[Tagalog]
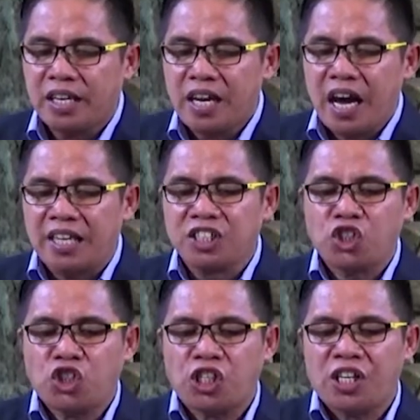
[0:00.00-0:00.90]
and
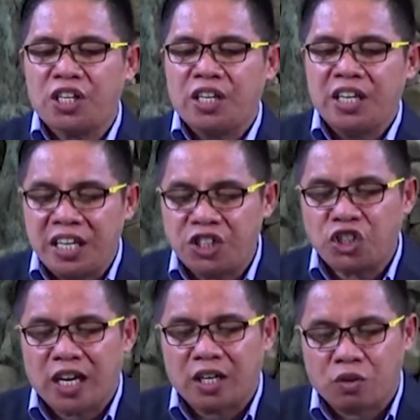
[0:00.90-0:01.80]
she he
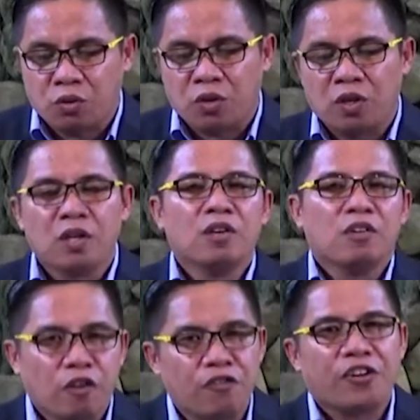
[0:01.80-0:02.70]
shall rule
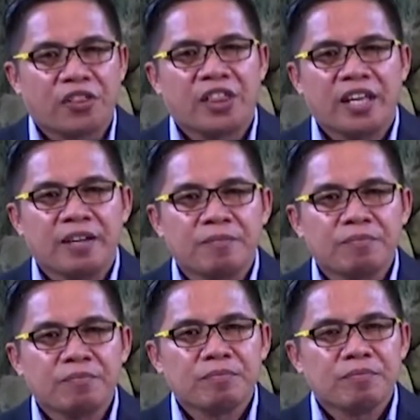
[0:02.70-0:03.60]
over thee."
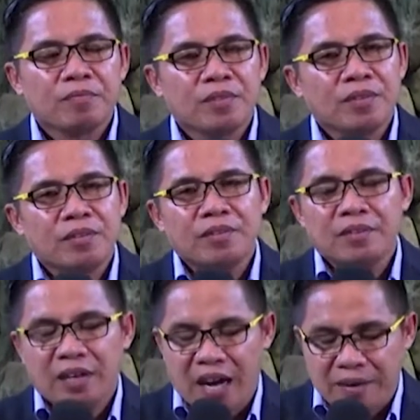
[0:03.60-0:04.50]

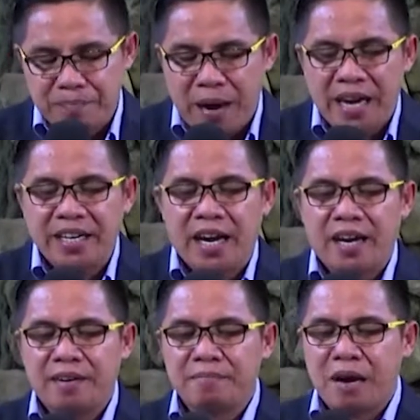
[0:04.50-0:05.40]
Ang
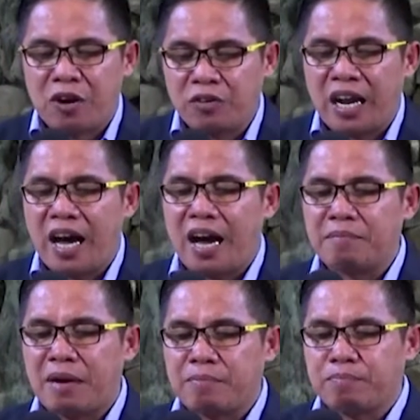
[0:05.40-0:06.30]
bana mauna ang
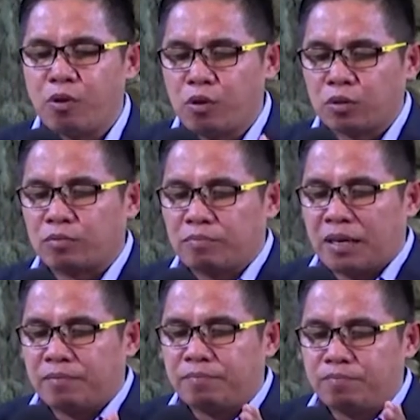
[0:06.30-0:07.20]
magbuot, mag
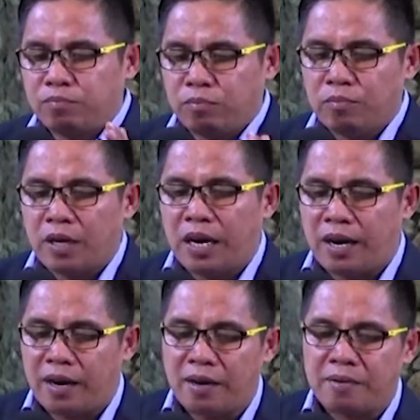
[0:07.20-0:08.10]

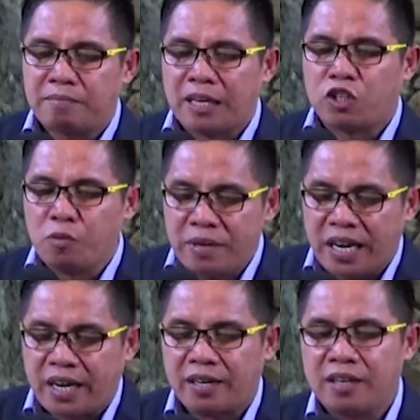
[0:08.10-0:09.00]
uh,
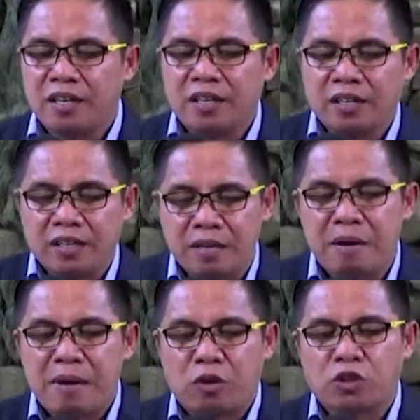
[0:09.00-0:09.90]
magdominar
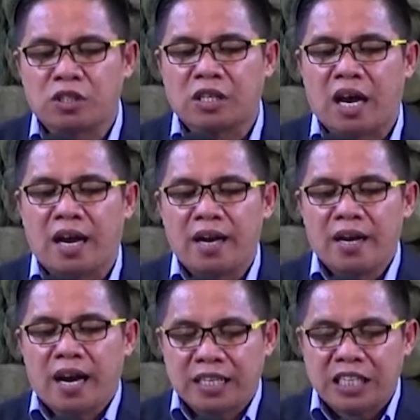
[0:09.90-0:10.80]
ibabaw sa
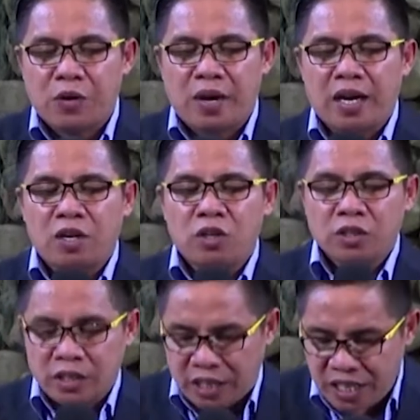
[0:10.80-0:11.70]
asawa
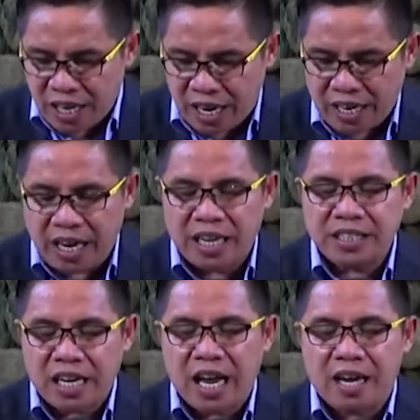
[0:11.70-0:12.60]
sa dinha nga ang
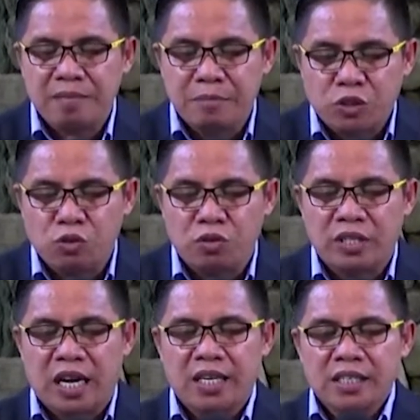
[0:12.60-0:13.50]
sala misulod
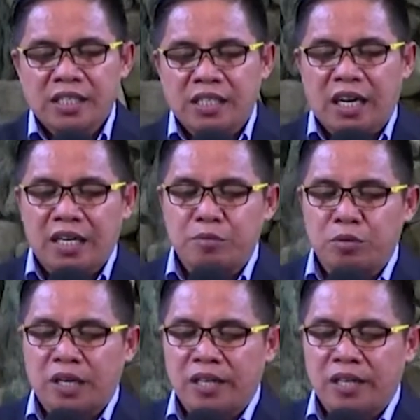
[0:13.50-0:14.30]
na sa kalibutan.